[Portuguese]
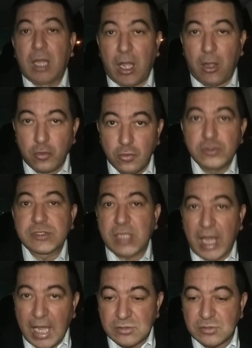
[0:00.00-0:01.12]
alguns
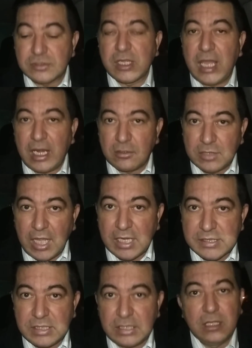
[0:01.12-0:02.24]
casos ela
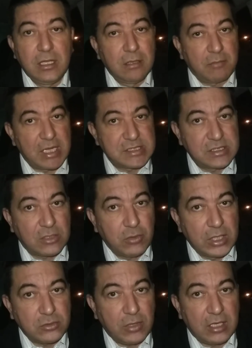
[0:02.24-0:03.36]
altera sim, mas
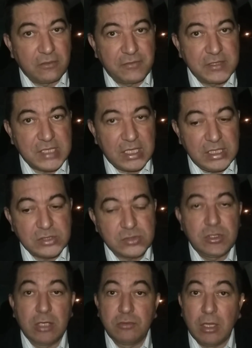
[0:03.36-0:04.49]
enquanto ela não fizer isso
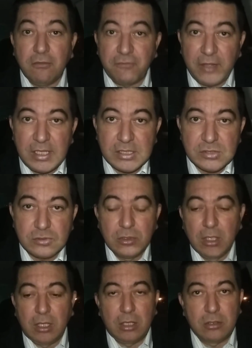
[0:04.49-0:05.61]
e eu não ver isso,
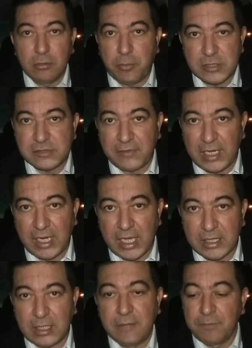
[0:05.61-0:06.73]
eu não posso falar
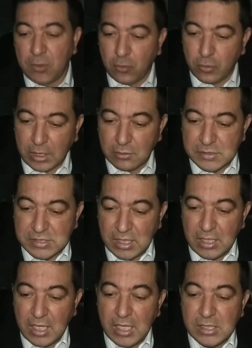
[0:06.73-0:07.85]
nada. O que eu
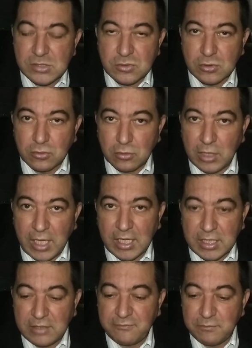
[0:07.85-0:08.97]
sei é isso que o colega
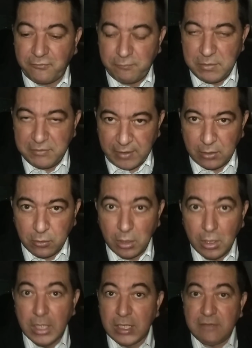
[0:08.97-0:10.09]
aqui me falou
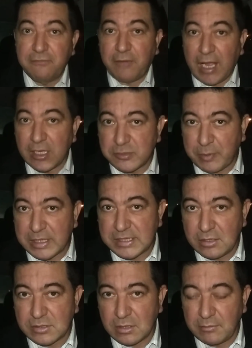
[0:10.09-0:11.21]
e vários
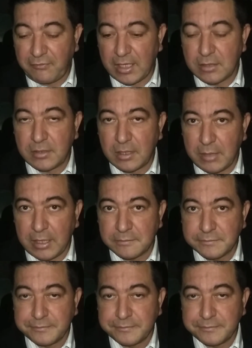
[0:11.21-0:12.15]
parceiros estão me falando também.